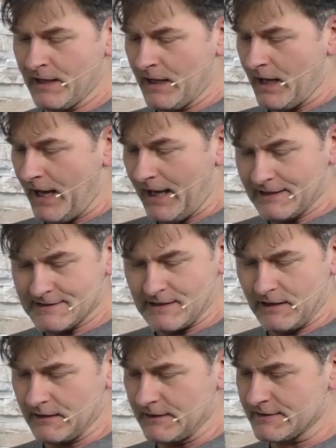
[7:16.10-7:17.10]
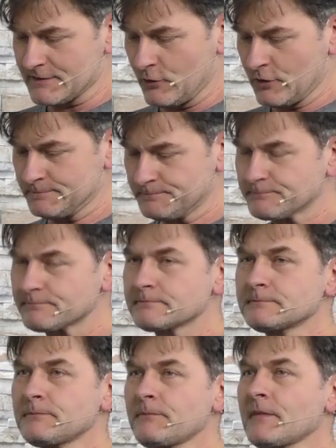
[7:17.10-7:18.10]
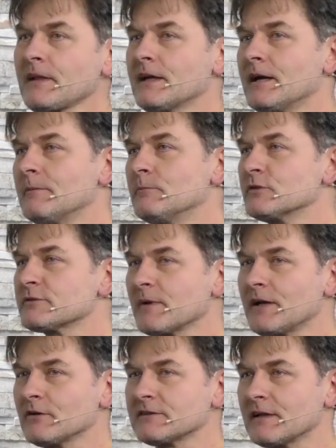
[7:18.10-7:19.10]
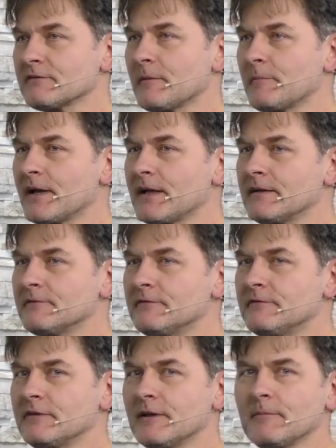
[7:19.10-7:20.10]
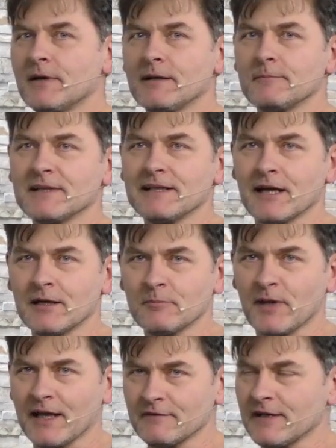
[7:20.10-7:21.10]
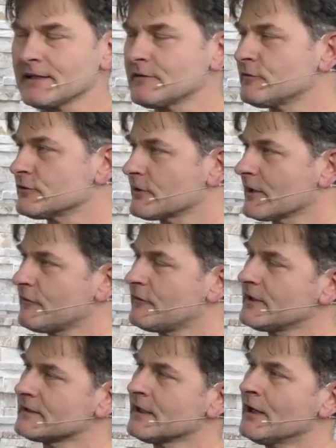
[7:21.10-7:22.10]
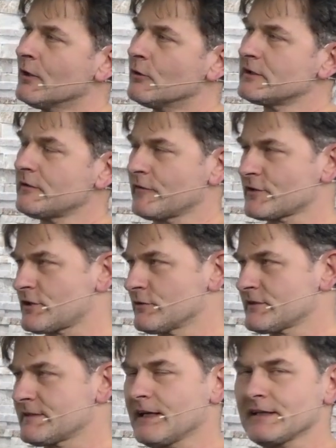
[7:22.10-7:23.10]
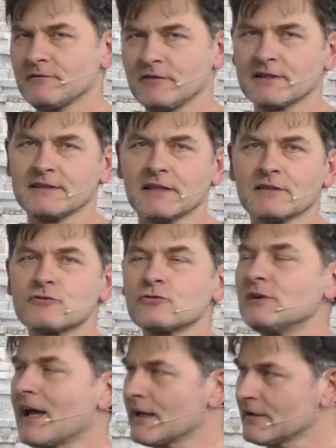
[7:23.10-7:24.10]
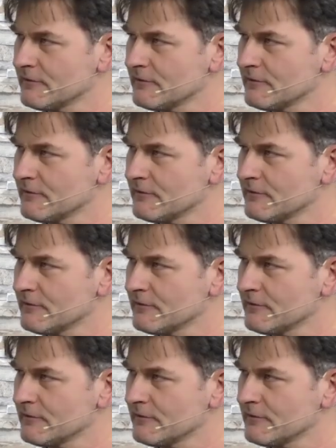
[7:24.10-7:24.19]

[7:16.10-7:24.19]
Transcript: Eine Sache ist noch, äh, muss man auch sagen, wenn man, wenn man mit langen Brennweiten fotografiert und die Verschlusszeiten wirklich dann zu lang